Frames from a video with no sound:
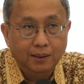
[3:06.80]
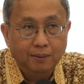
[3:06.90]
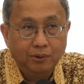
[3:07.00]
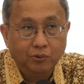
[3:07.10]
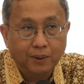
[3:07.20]

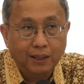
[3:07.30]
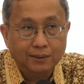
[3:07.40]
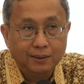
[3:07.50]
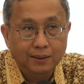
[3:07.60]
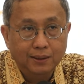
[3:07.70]
eh,
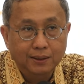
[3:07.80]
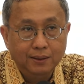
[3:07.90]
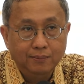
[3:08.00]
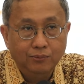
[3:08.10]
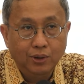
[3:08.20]
beroperasi
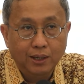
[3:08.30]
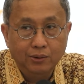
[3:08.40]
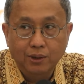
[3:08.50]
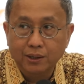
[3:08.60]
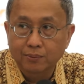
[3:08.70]

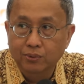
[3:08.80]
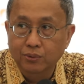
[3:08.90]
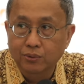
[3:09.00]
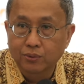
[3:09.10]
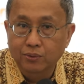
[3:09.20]
mulai
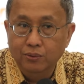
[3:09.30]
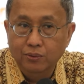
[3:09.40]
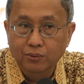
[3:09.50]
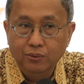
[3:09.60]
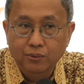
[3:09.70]
2000
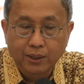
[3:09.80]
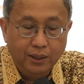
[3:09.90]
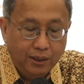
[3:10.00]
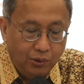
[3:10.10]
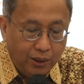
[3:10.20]

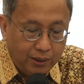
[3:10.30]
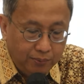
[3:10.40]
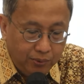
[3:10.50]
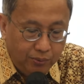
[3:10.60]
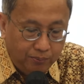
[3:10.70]

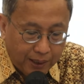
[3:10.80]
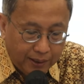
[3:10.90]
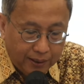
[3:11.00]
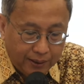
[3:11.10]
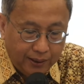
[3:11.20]

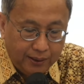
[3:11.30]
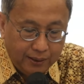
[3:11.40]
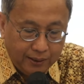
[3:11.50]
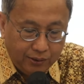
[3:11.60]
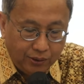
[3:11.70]
2004 ya
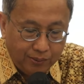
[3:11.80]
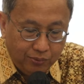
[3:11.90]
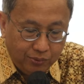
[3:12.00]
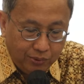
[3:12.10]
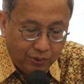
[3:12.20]

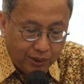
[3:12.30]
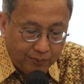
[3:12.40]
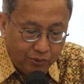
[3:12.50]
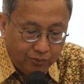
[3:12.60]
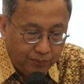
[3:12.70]

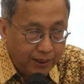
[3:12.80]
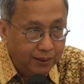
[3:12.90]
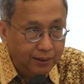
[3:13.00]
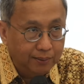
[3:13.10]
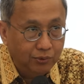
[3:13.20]
2004
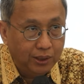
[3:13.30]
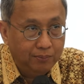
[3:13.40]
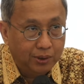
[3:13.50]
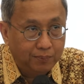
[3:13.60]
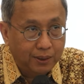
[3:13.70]
dan
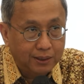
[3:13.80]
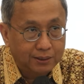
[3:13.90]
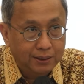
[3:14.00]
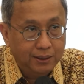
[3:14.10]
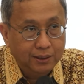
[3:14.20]
mulai
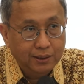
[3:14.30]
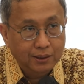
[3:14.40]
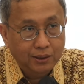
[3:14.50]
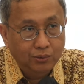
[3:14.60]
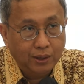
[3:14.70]
beroperasi
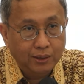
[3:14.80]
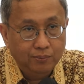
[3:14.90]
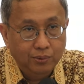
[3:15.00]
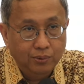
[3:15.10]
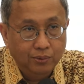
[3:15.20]

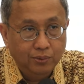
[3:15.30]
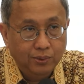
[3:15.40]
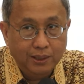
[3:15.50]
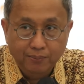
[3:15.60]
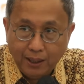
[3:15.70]
2005
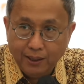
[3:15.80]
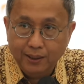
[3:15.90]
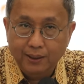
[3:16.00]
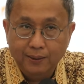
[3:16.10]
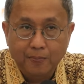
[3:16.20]

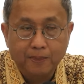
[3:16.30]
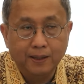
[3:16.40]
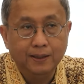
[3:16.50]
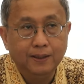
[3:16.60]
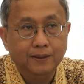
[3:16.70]
ya.
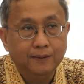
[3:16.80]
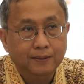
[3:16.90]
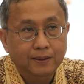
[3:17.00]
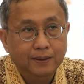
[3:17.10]
jadi